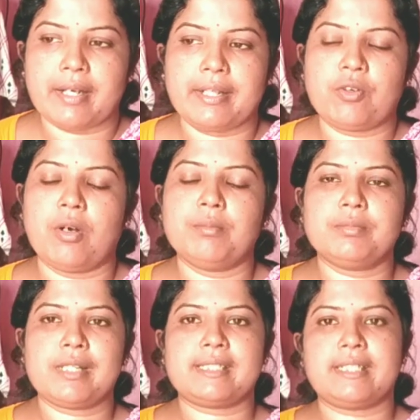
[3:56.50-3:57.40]
আর এই গম
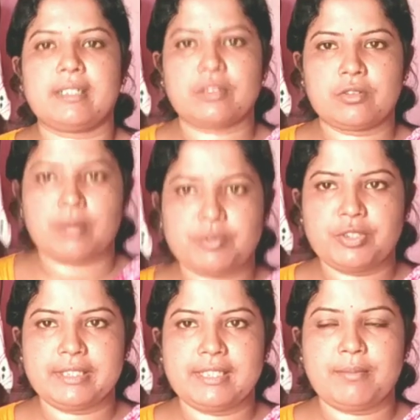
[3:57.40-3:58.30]
আজকে গম
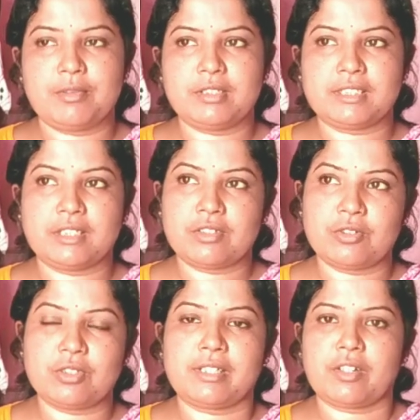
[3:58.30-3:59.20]
ধুয়ে দিলাম মনে হচ্ছে যেন
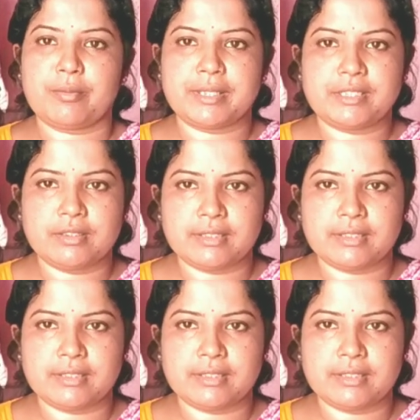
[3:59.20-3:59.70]
রোদটা আরো বেশি